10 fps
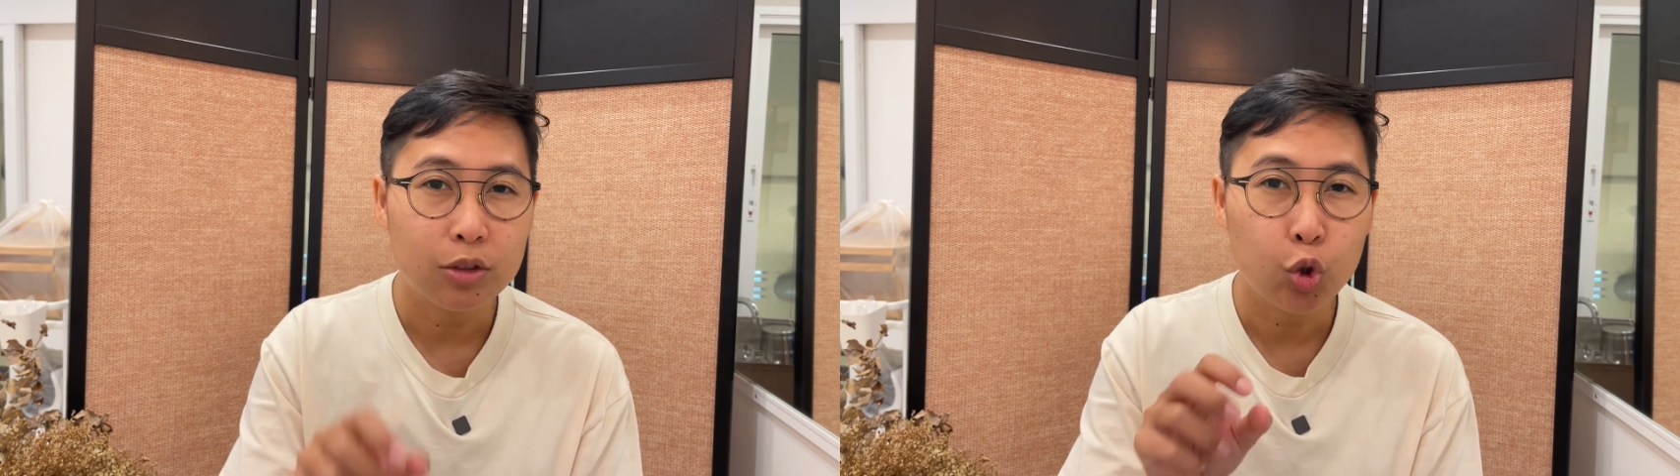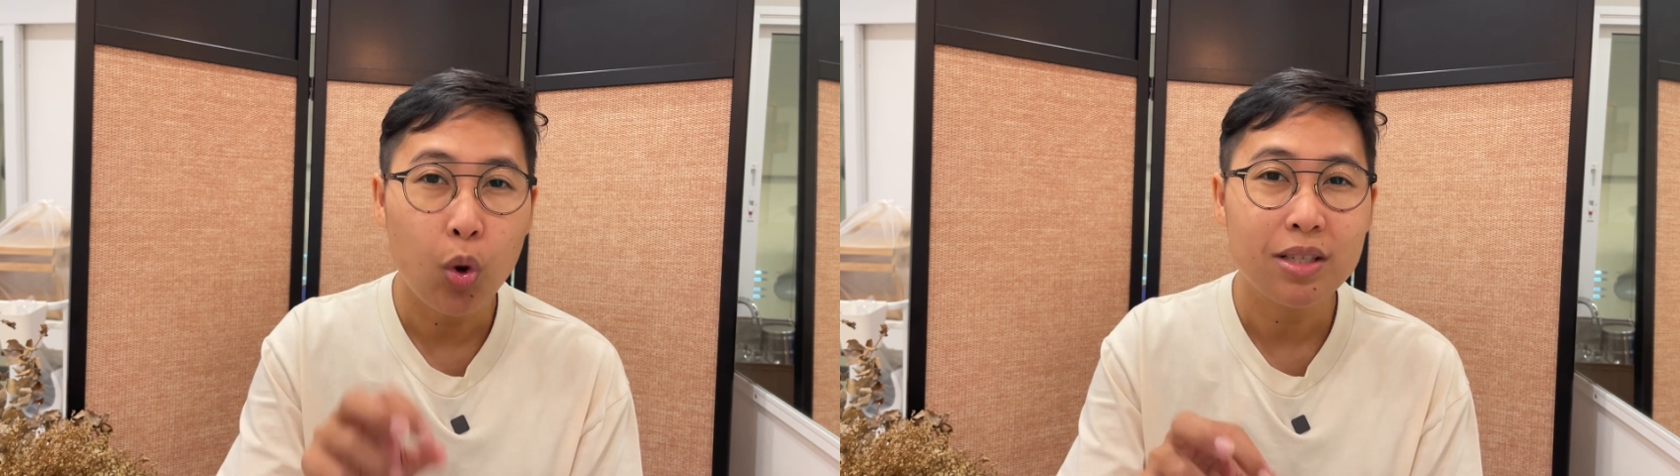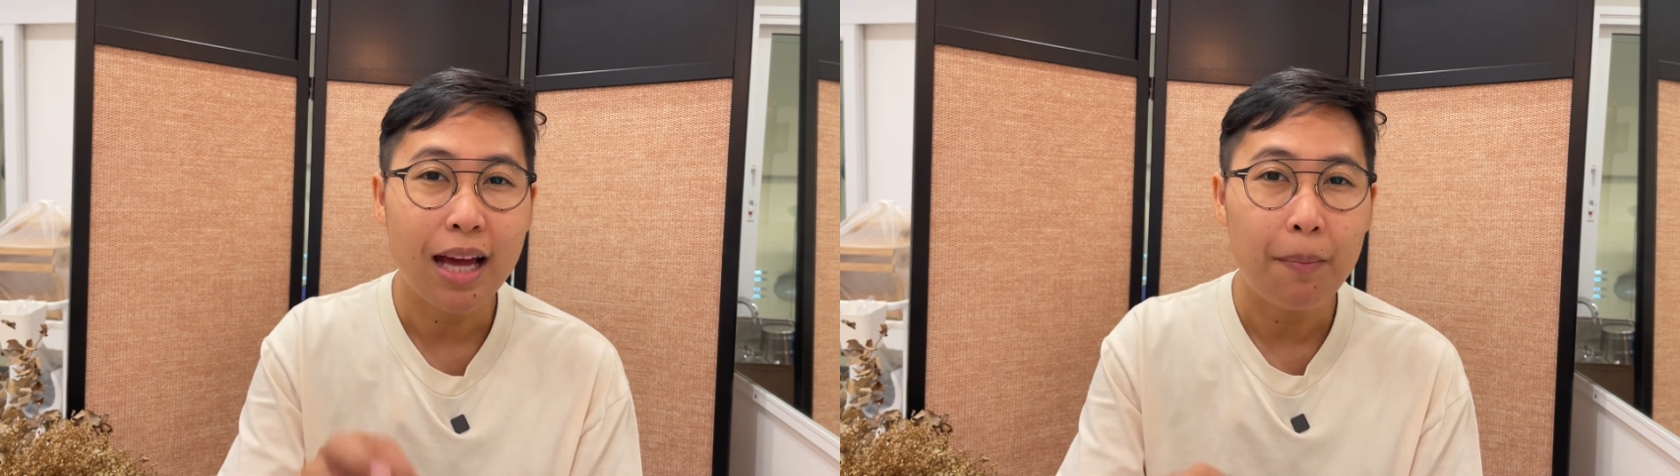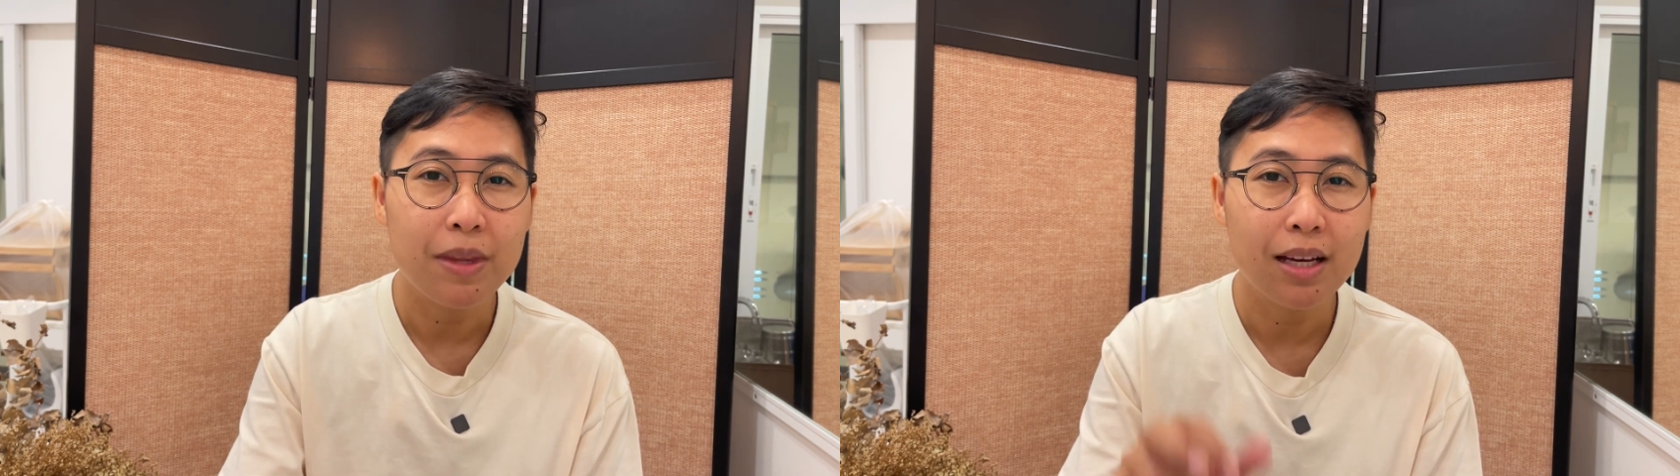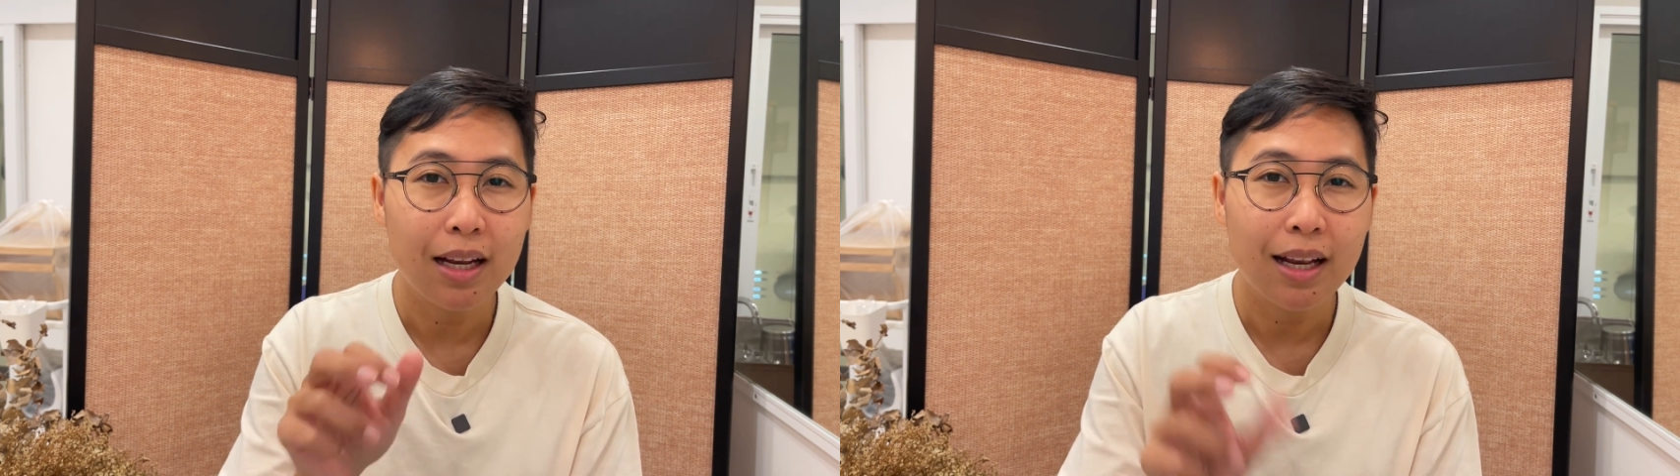ช่วง 3
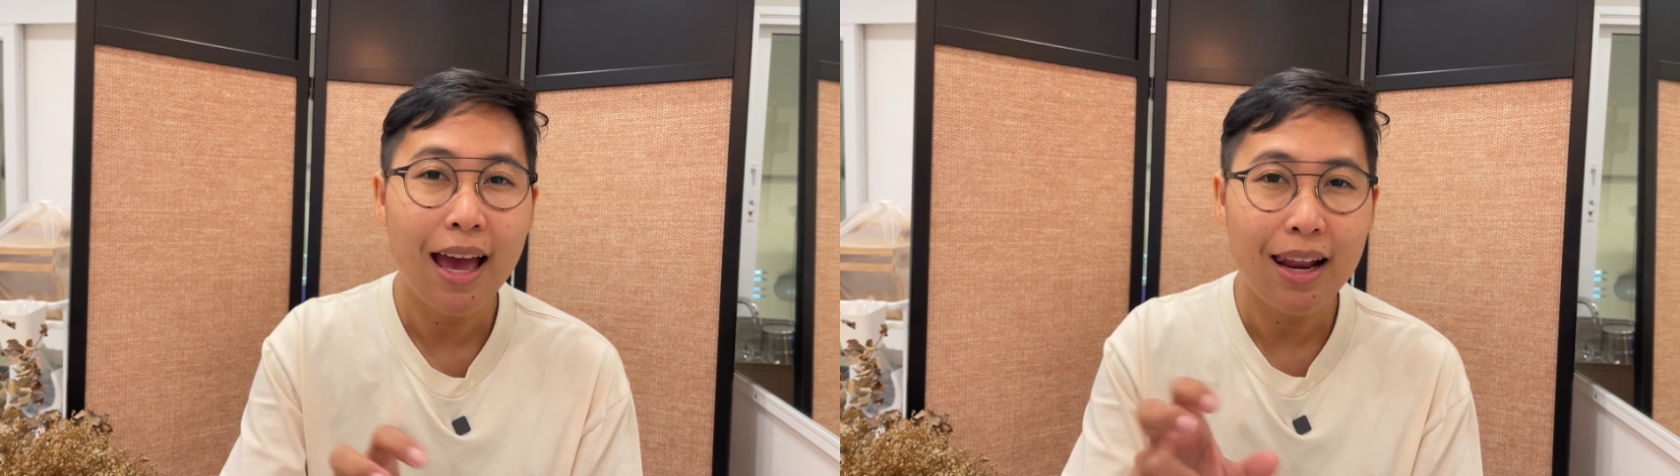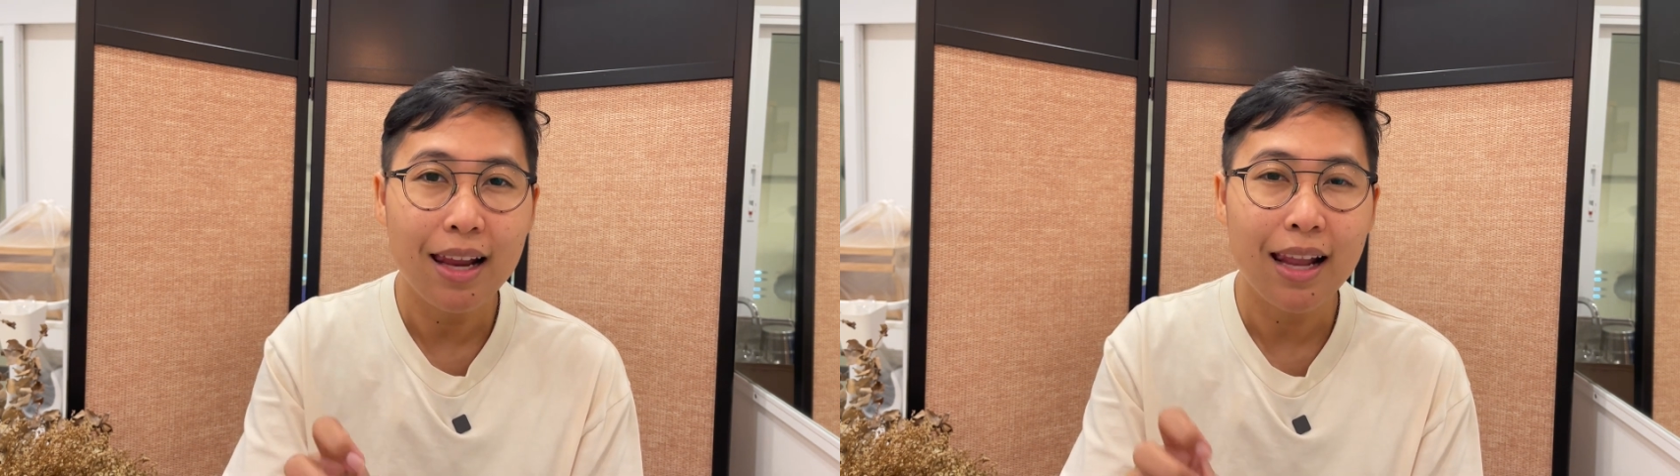เดือนหน้าและ